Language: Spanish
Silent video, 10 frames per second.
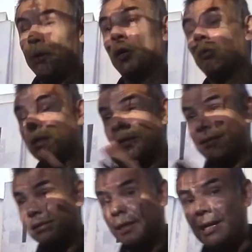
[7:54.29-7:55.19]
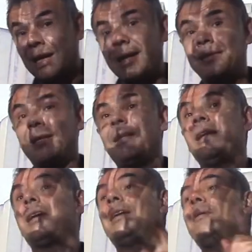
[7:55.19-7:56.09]
pero acuérdense la casa del
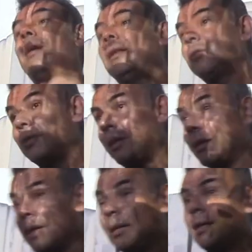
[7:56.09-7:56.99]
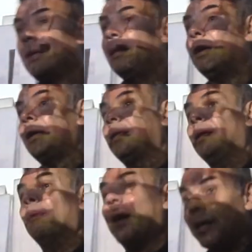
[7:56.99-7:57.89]
escribano
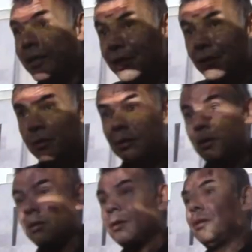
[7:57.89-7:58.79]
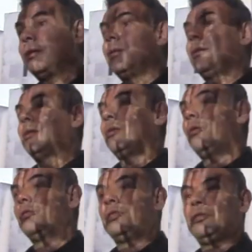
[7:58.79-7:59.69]
del barrio,
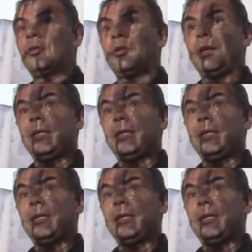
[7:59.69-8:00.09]
o si sos del